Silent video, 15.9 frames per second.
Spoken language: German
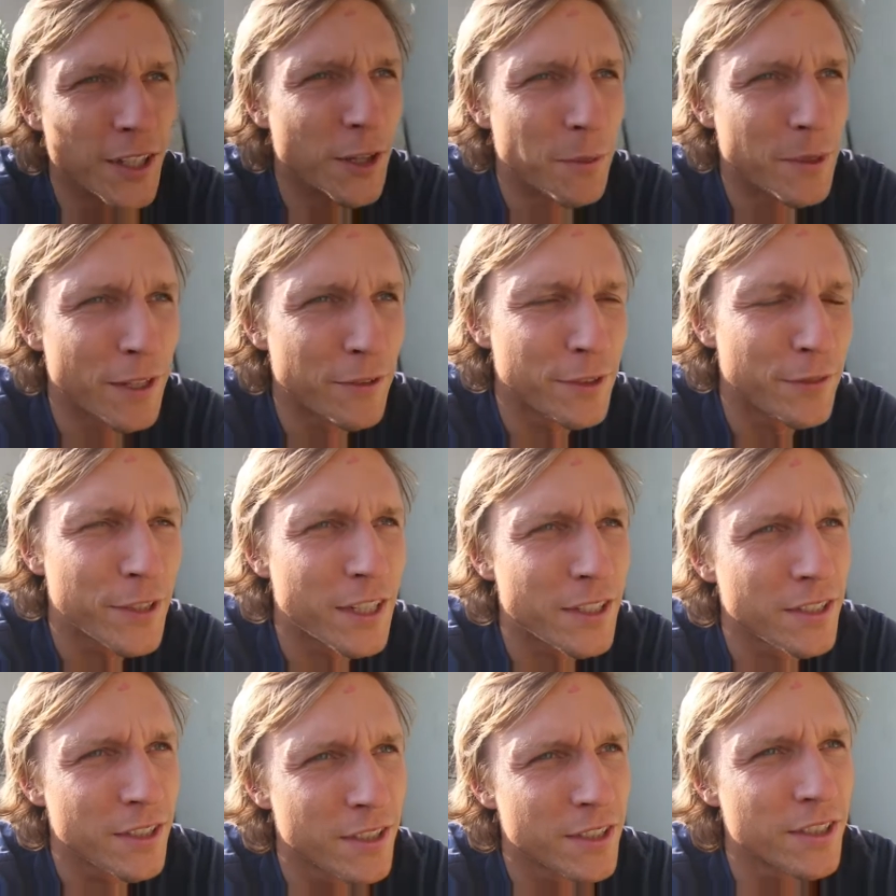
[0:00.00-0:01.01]
Ja, man darf nicht
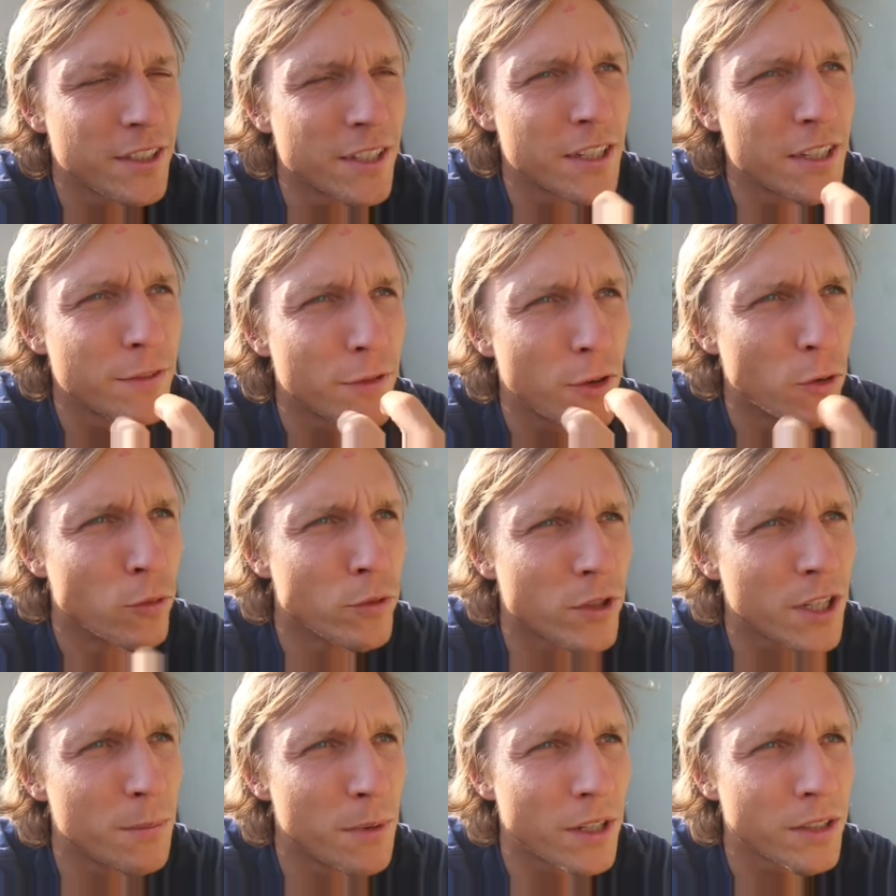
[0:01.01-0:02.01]
vergessen, dass sie es ja nicht für
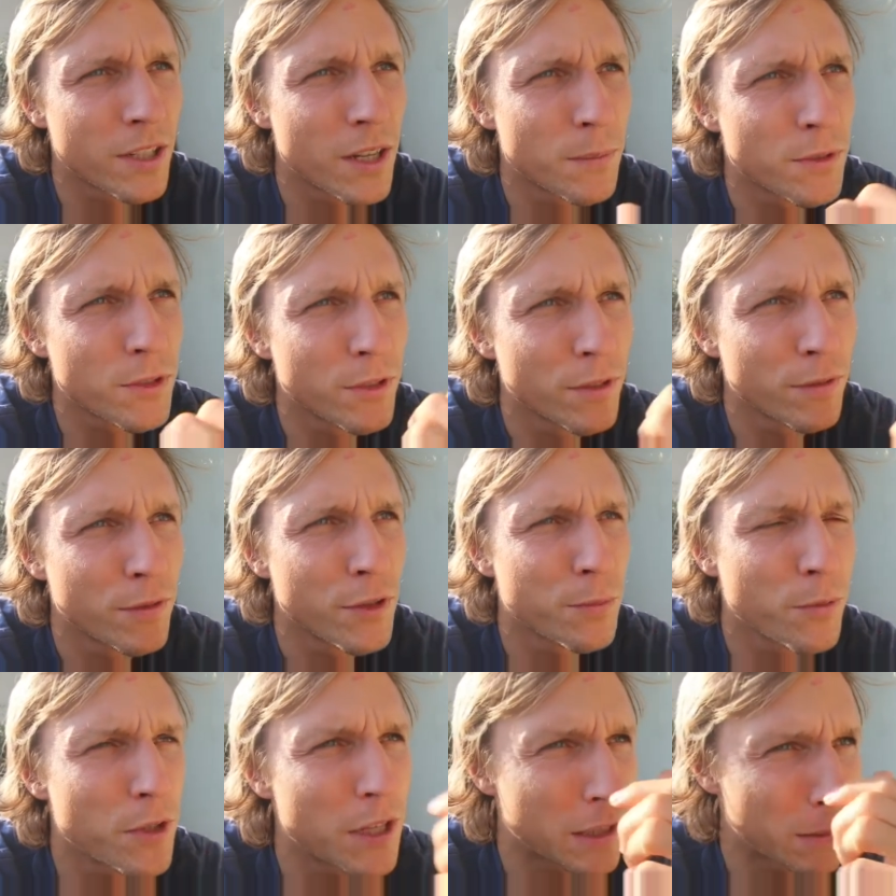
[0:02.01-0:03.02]
uns gemacht haben, sondern für das
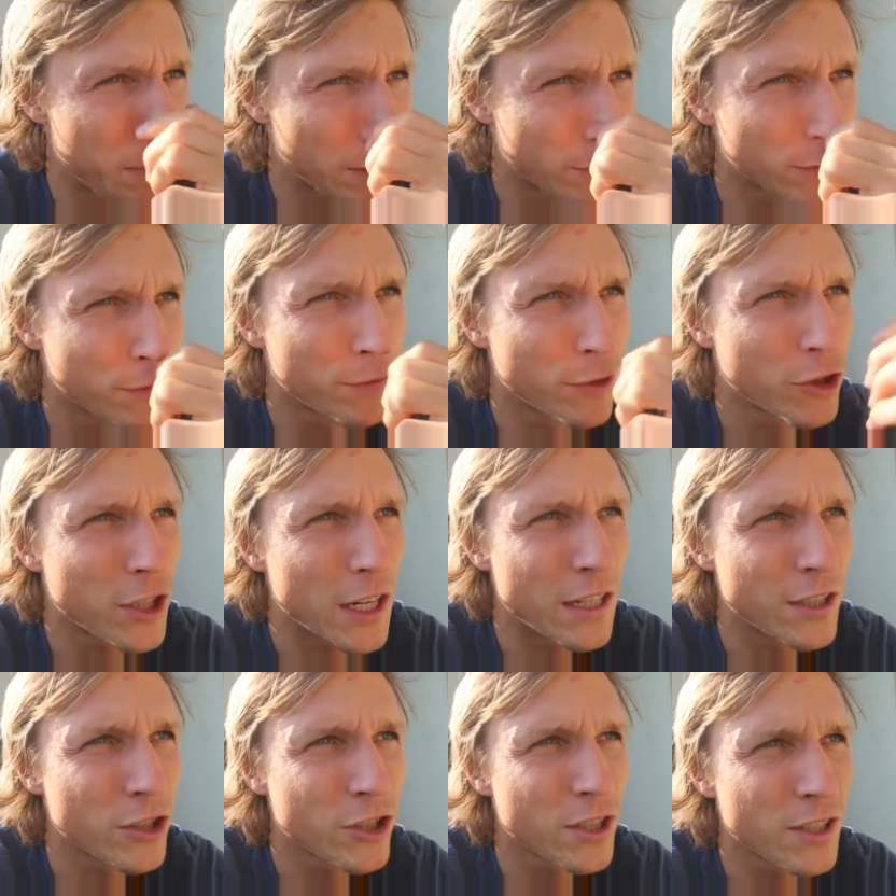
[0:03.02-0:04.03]
Projekt Patron for
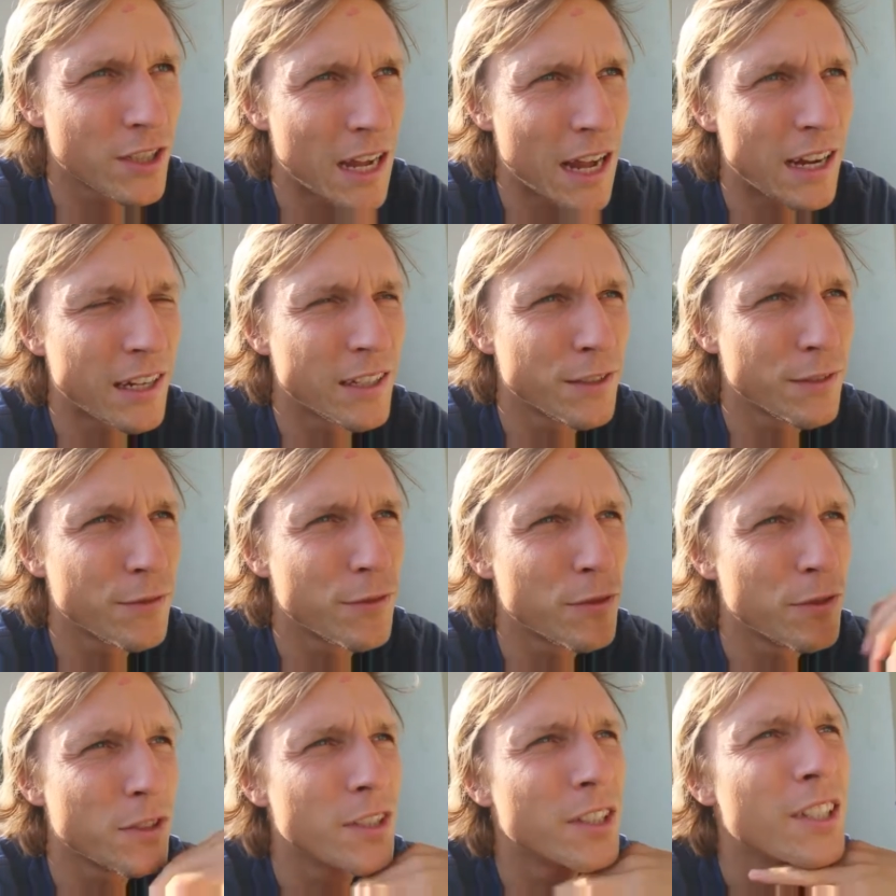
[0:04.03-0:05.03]
Change, das ja eigentlich
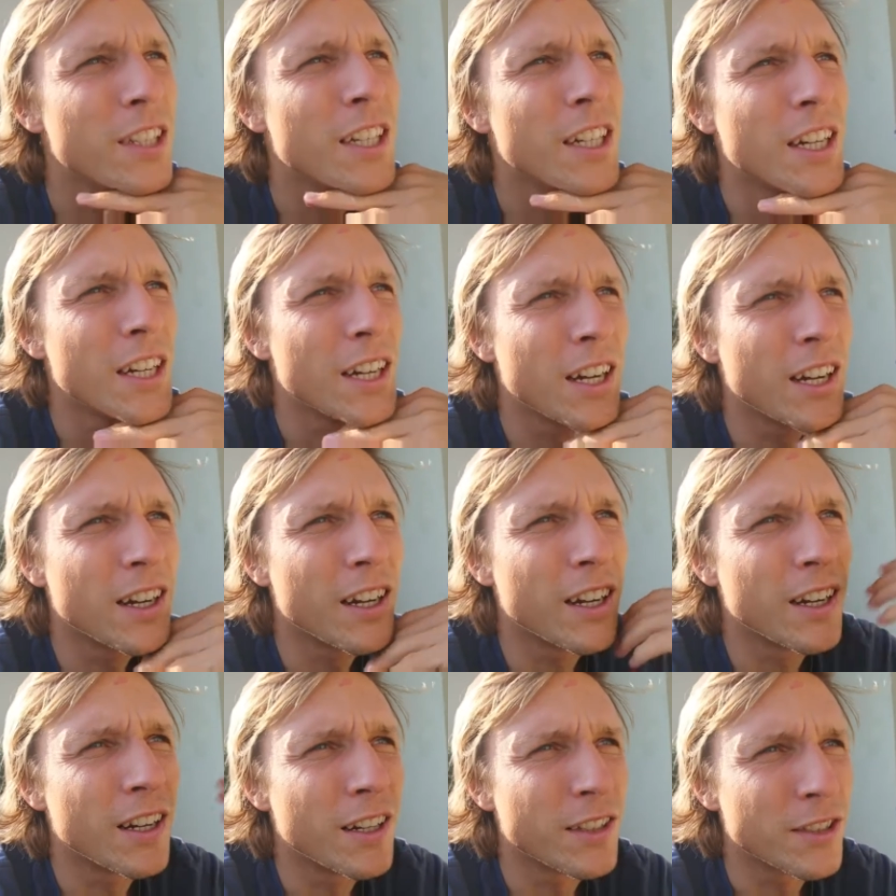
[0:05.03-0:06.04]
für äh,
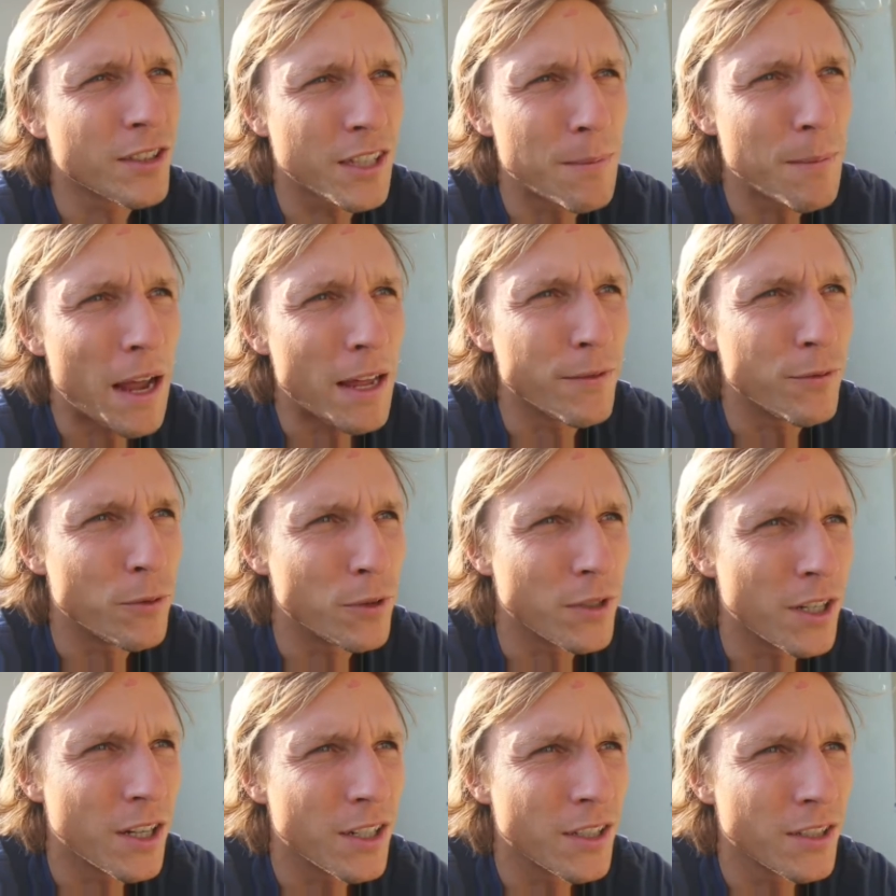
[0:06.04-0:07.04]
das Gemeinwohl
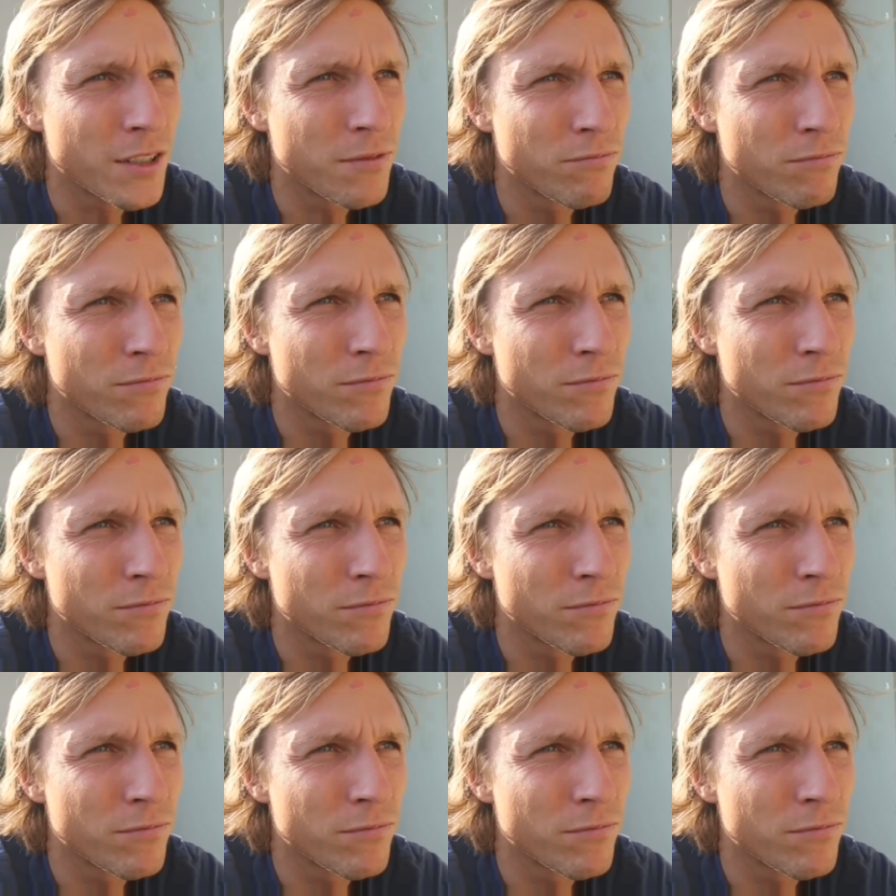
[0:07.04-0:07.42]
da ist.